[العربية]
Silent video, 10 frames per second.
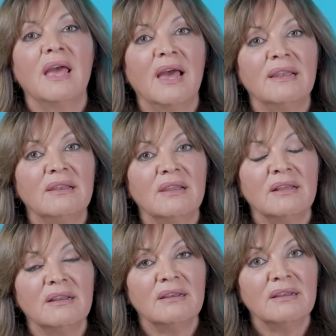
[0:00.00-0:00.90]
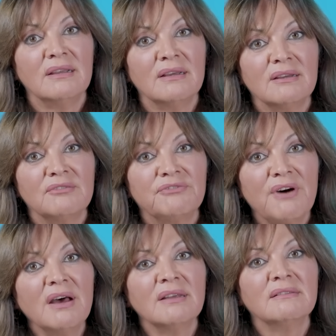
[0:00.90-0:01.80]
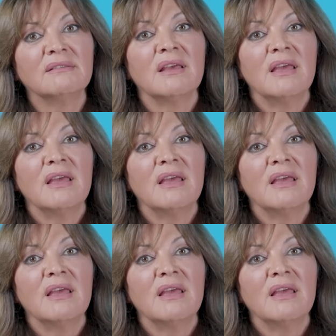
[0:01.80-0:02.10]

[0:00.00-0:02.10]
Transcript: الفائض